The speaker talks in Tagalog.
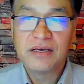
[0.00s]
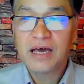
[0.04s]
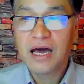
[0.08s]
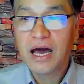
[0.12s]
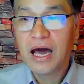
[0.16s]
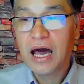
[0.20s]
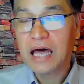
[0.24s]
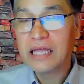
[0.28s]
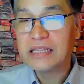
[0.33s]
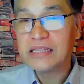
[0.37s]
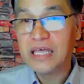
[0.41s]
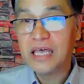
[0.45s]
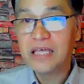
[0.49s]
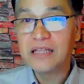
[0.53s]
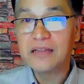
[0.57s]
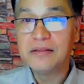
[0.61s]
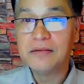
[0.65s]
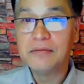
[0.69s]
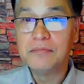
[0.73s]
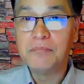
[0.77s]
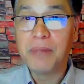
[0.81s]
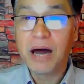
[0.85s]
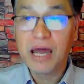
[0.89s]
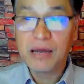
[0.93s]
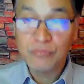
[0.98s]
Added
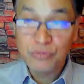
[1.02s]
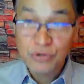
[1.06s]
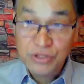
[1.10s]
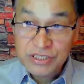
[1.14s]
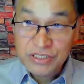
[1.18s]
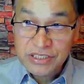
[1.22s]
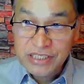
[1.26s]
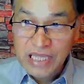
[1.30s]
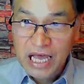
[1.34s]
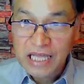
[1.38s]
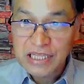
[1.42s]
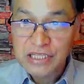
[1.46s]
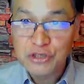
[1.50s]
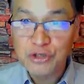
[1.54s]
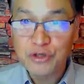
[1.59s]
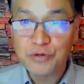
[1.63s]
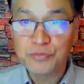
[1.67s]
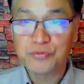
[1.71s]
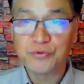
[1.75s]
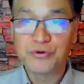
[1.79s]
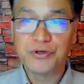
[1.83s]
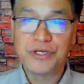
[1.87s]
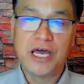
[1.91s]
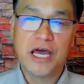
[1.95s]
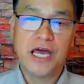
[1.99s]
Bible study niyo
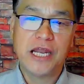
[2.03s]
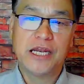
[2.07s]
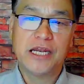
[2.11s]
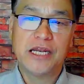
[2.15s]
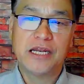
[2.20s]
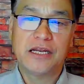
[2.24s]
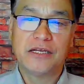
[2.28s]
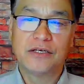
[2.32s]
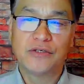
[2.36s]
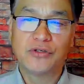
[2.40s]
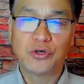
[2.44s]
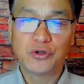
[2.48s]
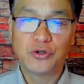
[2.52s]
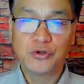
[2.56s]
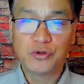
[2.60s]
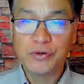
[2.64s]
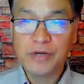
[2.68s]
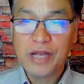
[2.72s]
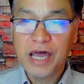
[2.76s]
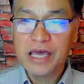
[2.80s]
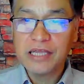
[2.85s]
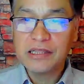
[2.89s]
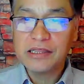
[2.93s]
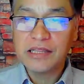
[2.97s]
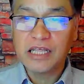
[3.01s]
po yan. So
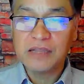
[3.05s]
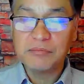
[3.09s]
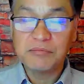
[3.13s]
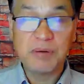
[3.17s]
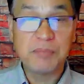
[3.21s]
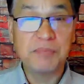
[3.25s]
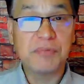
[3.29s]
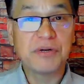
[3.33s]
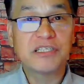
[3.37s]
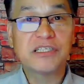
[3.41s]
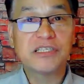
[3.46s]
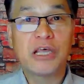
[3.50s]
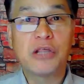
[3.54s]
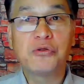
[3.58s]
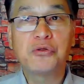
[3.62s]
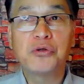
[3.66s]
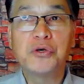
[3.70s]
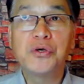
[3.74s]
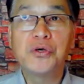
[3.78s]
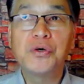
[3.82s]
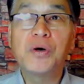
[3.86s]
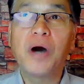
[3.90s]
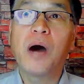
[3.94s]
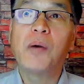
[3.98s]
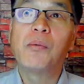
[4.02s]
tonight, let me present to
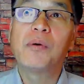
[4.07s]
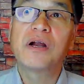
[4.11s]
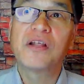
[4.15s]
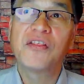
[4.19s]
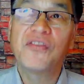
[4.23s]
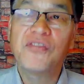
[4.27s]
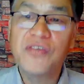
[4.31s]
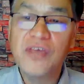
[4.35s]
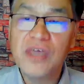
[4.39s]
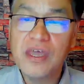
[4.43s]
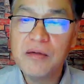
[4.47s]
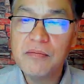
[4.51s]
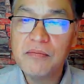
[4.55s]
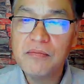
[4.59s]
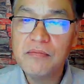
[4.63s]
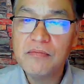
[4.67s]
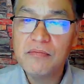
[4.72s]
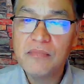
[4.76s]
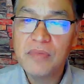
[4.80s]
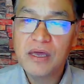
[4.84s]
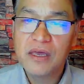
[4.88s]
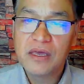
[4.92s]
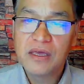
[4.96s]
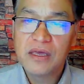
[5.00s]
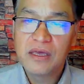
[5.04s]
you our theme.